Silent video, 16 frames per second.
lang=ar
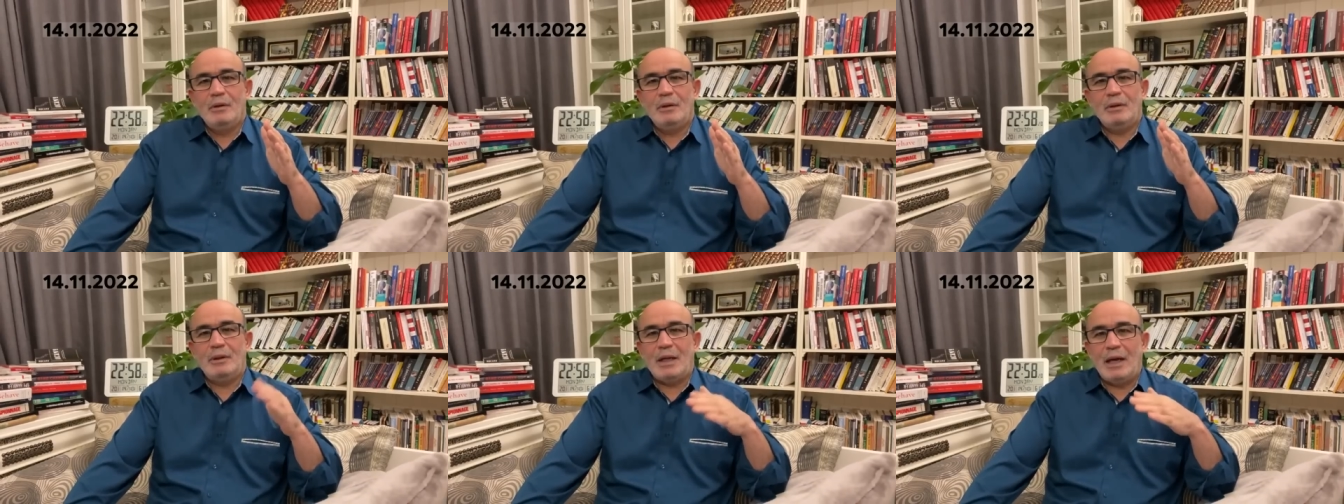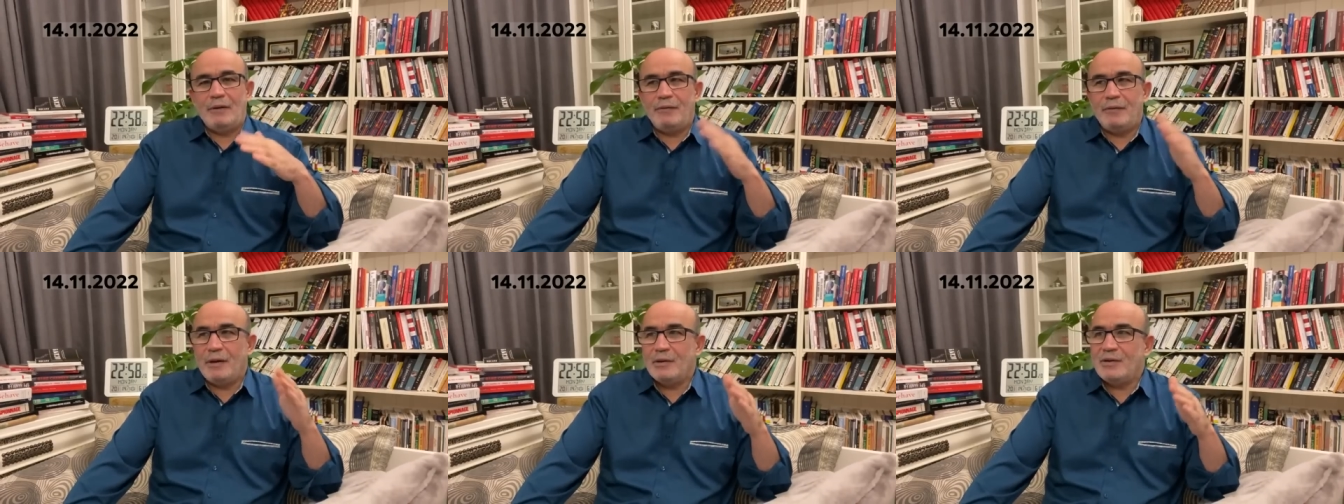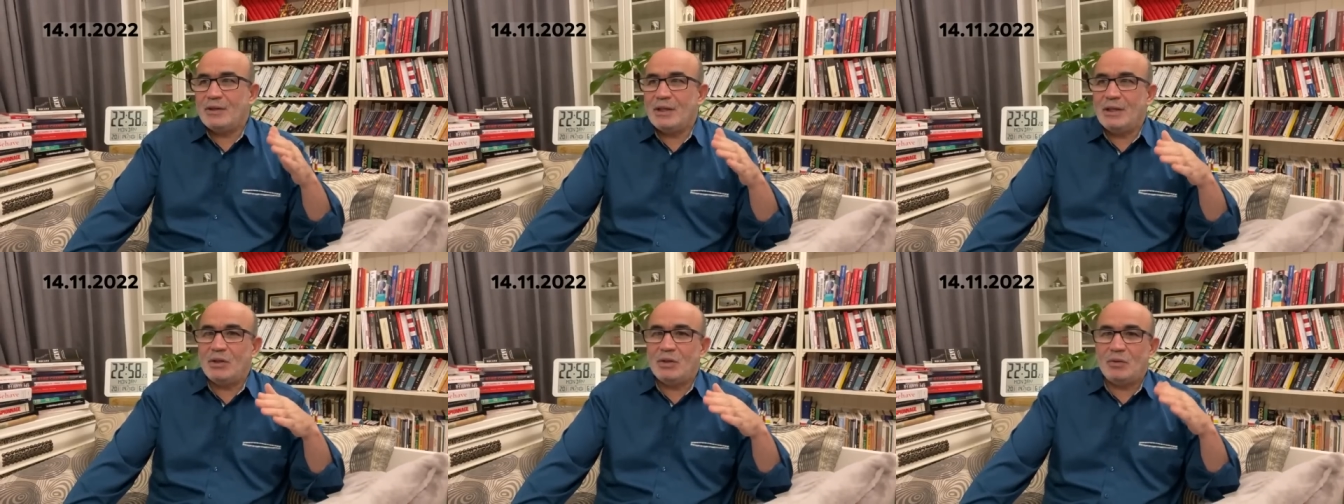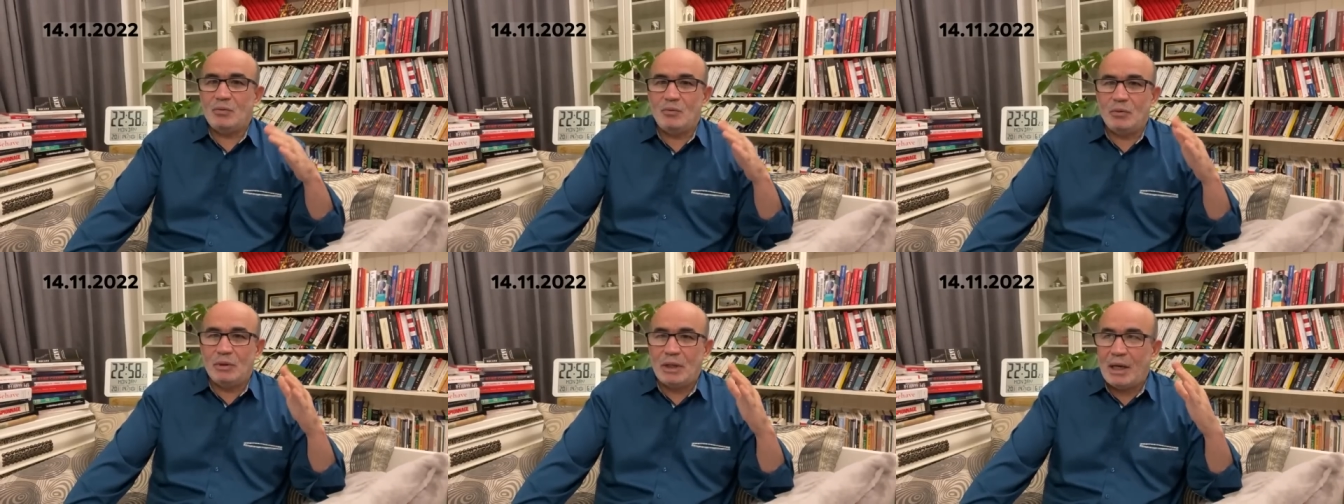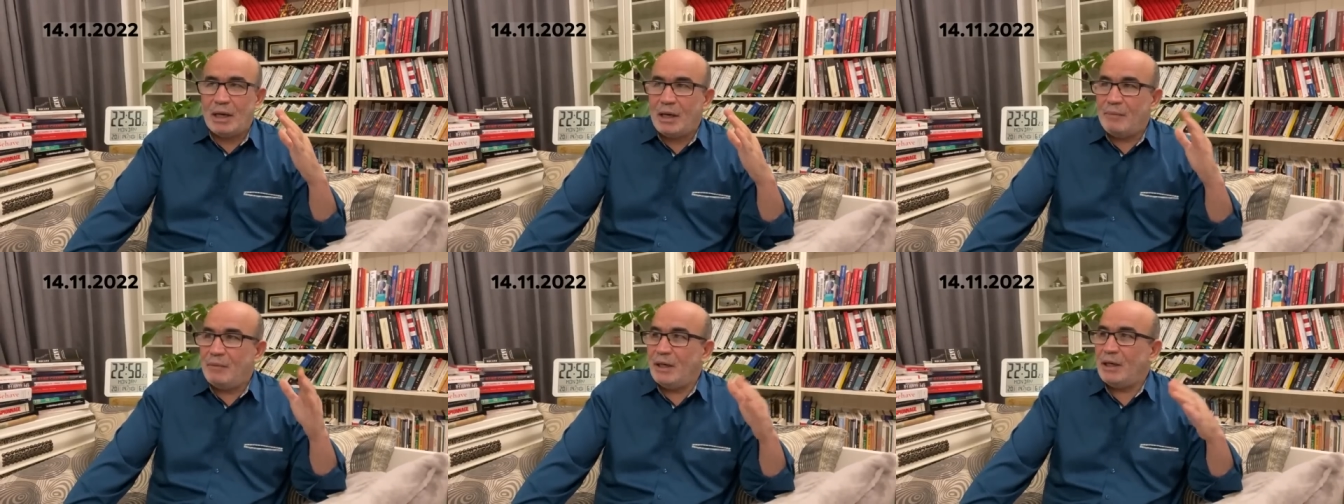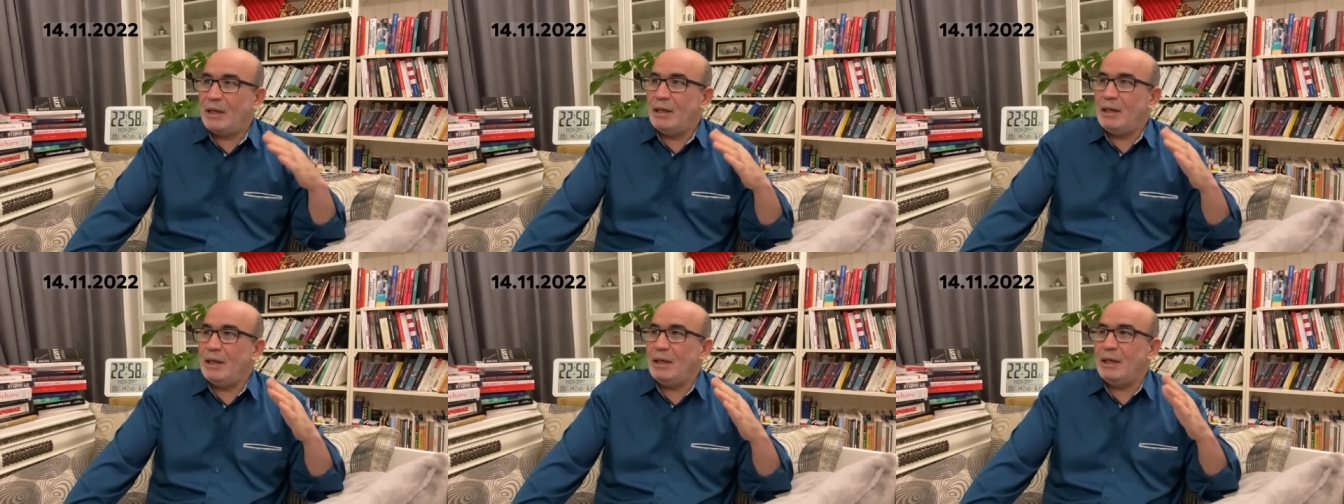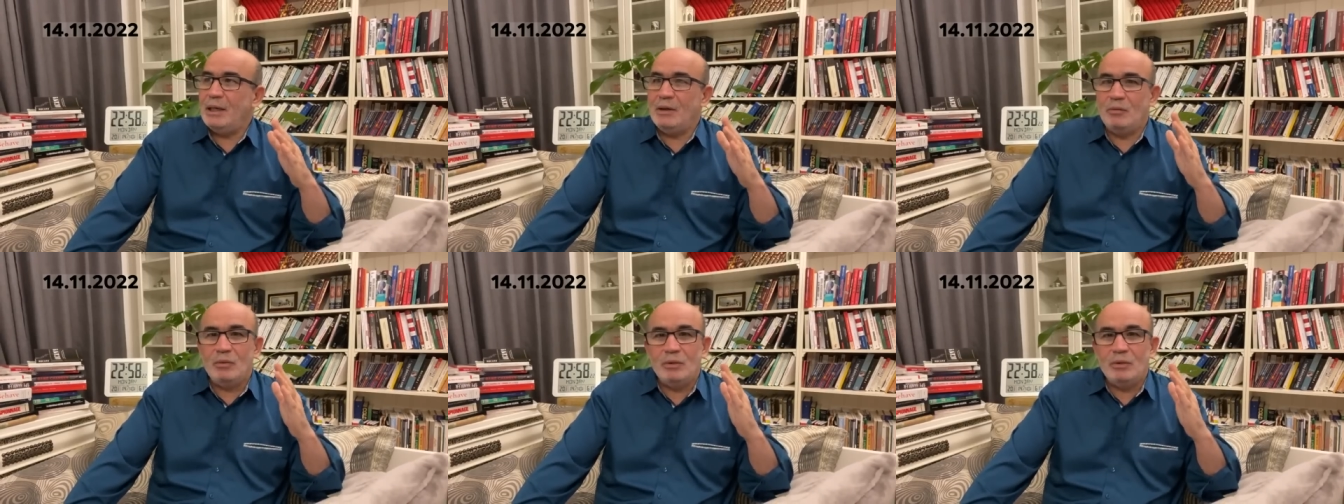نتاع الفرنسيس ونتاع الامريكيين